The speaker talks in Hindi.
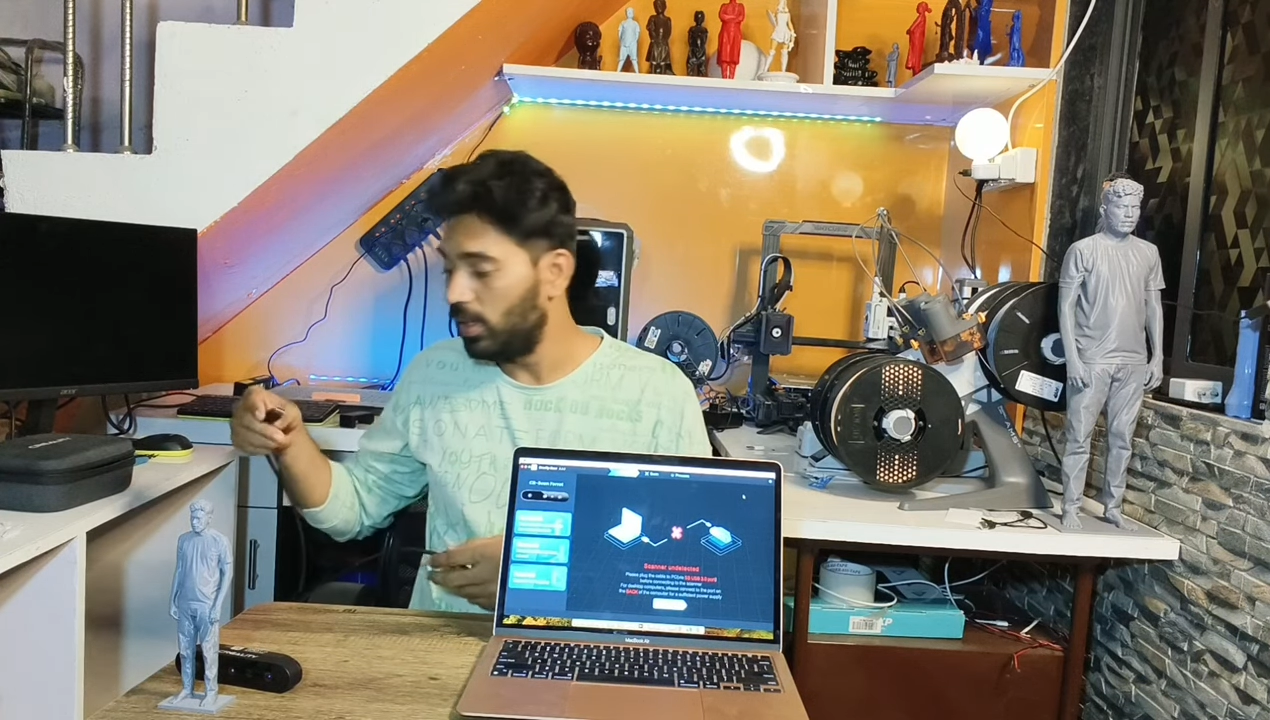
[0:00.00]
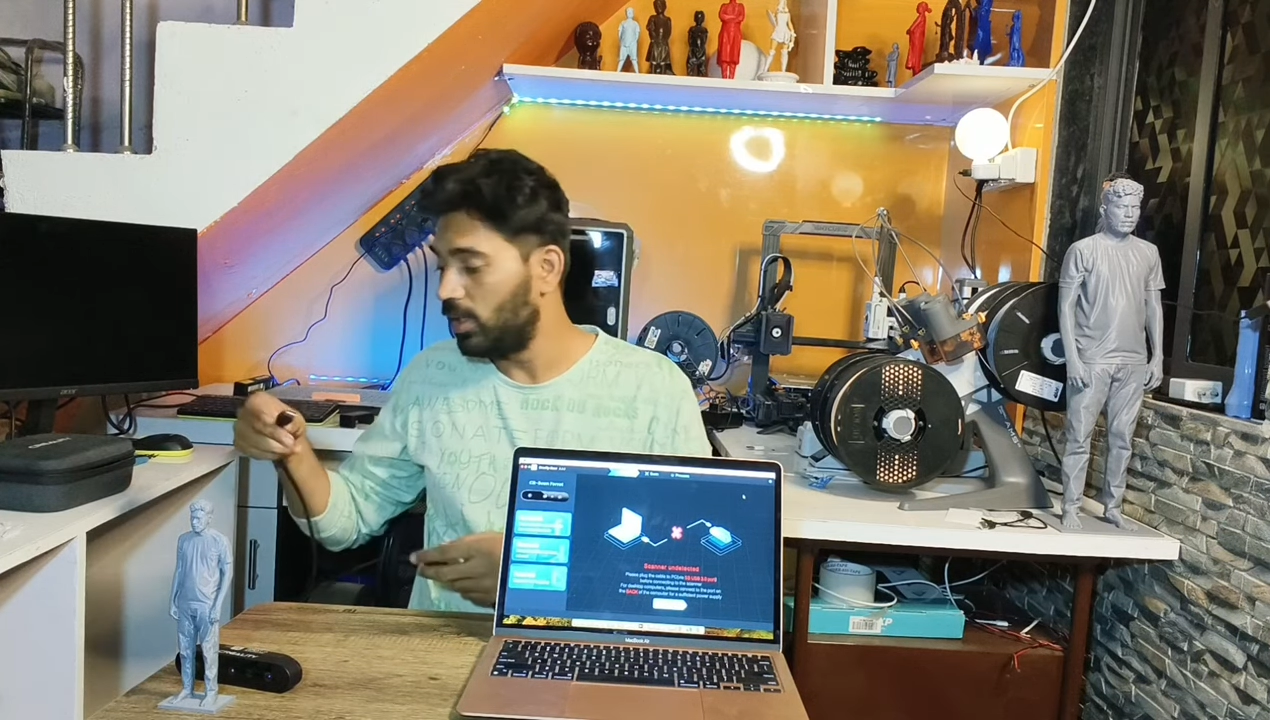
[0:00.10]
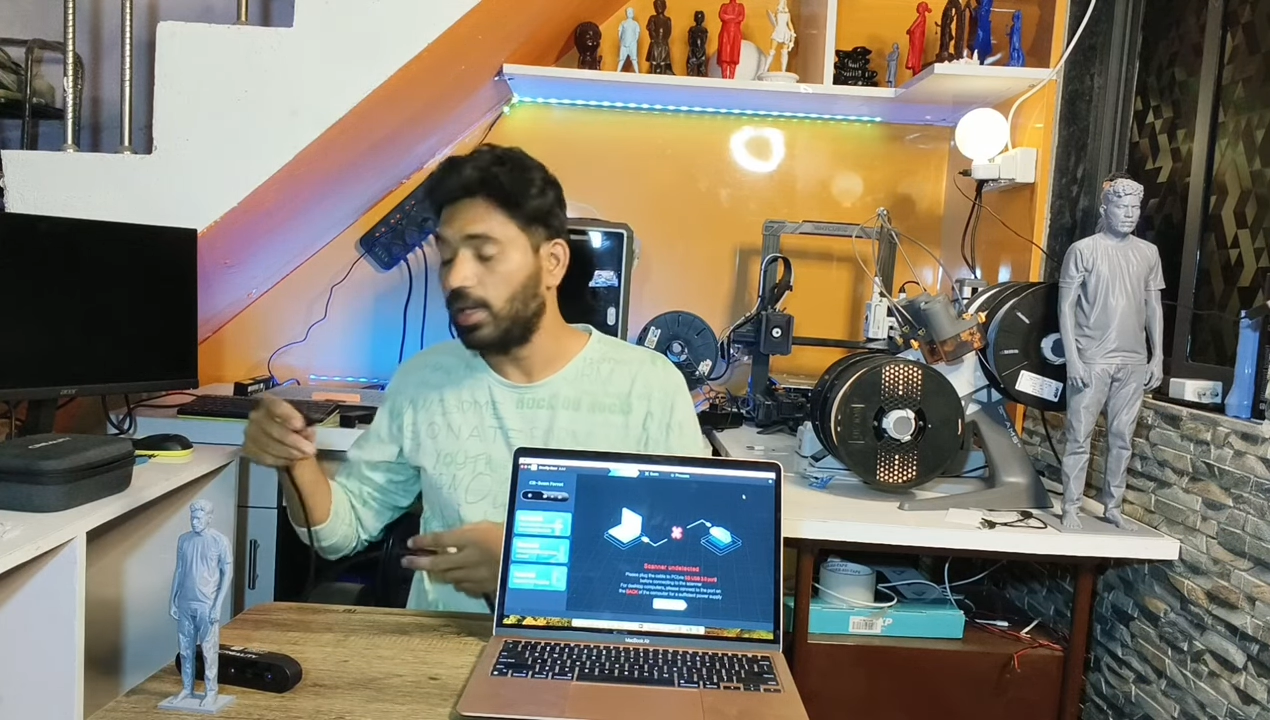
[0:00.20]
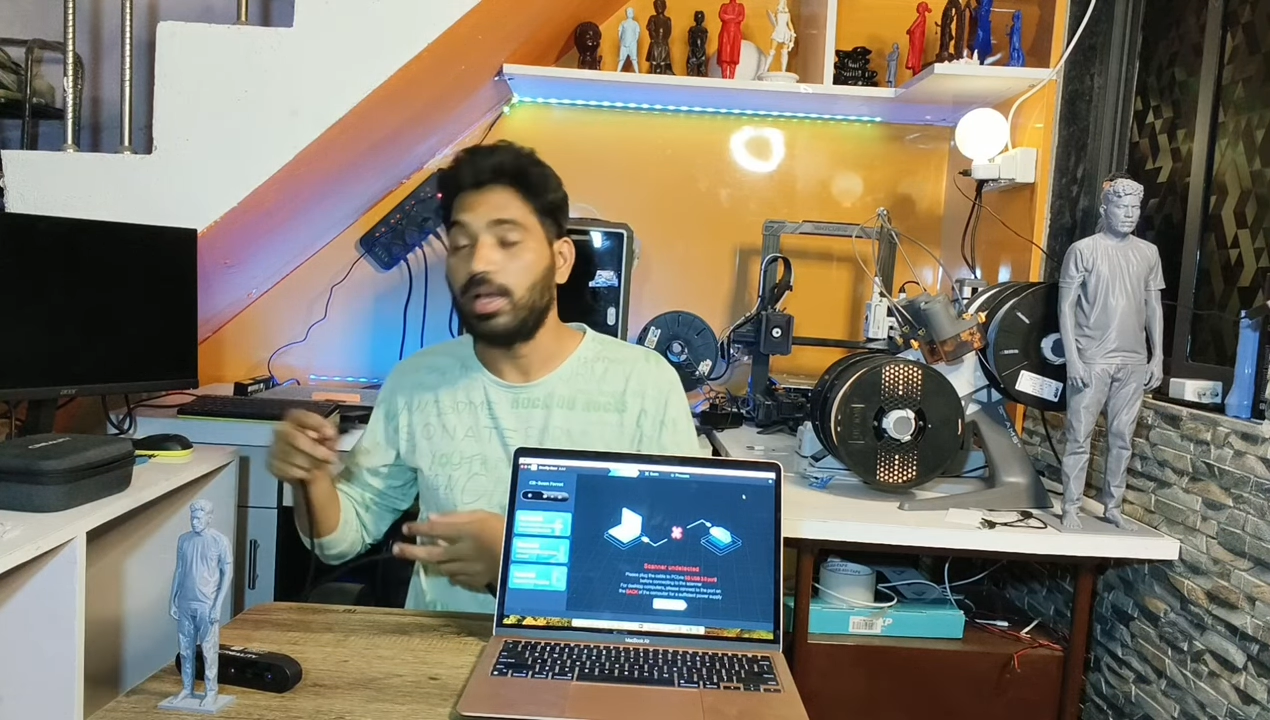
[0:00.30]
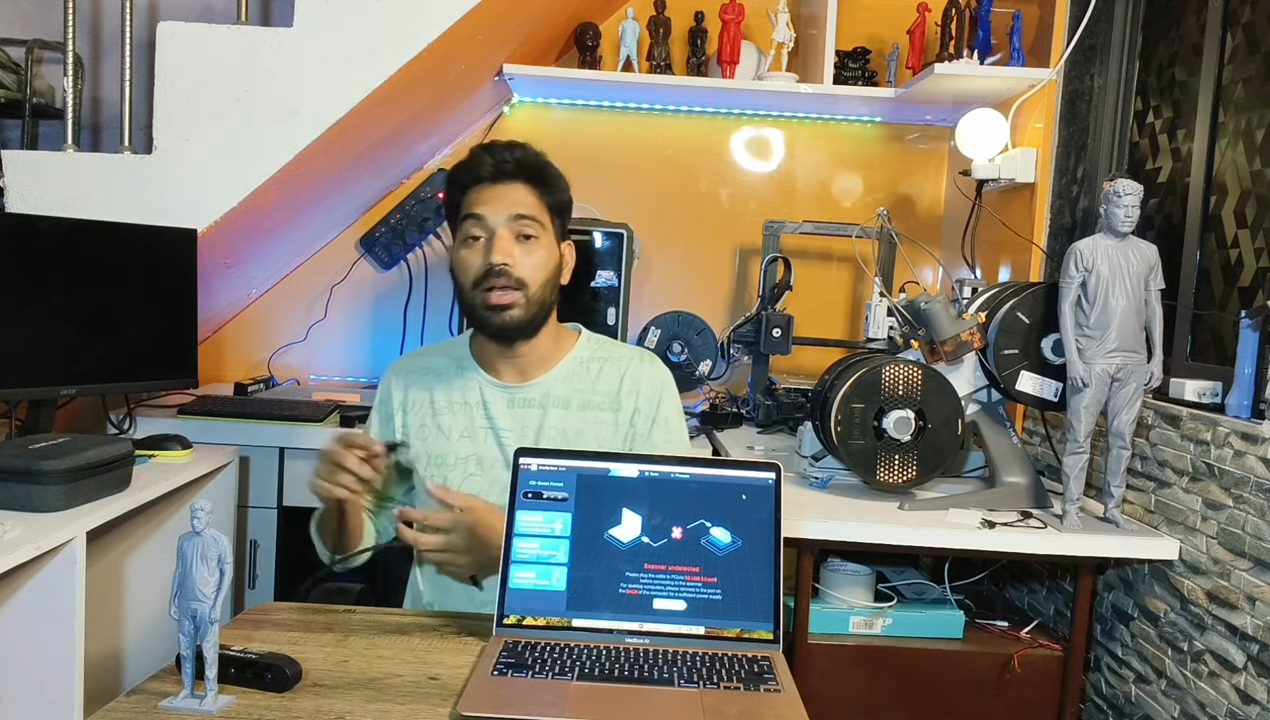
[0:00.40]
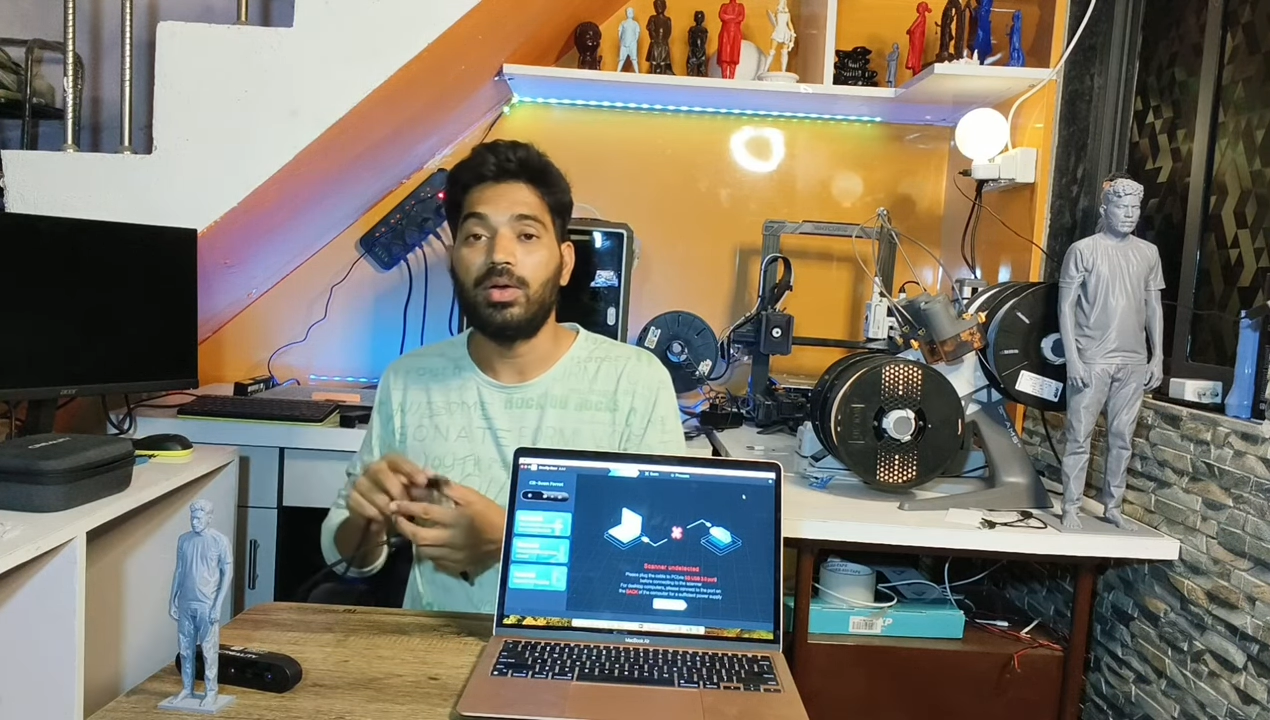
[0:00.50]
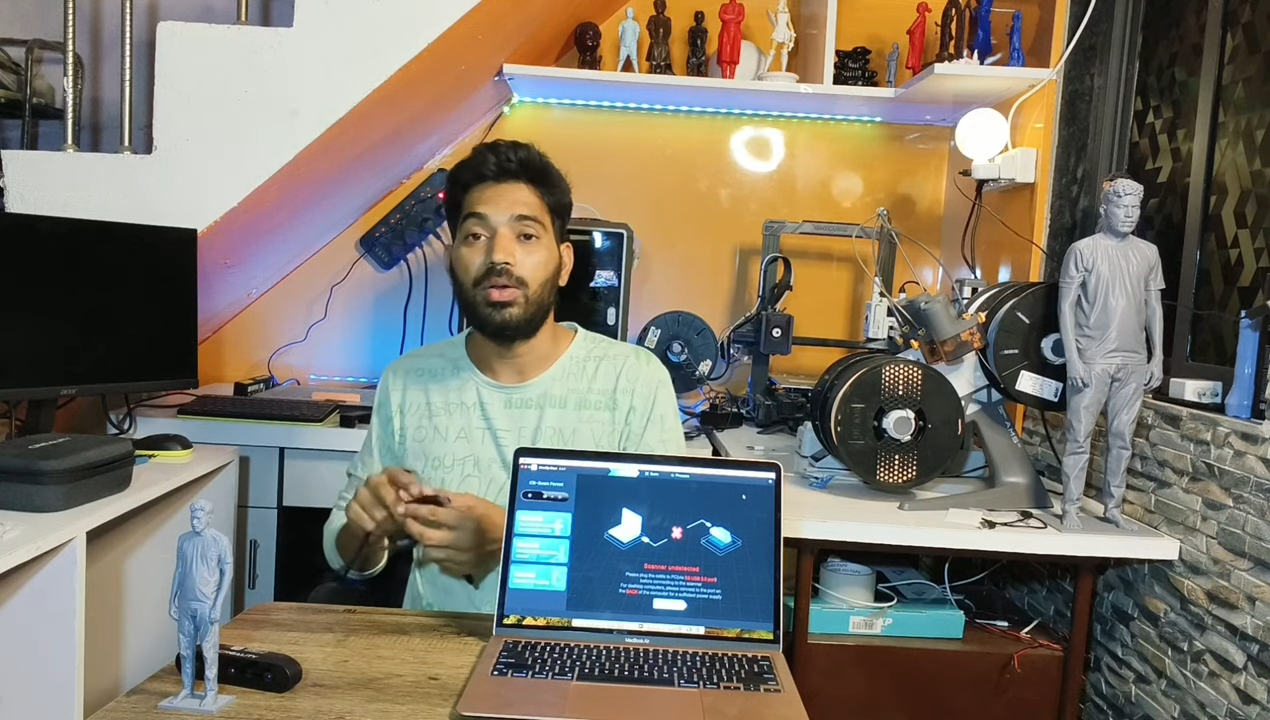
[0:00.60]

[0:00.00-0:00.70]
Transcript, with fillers: मिल जाएगा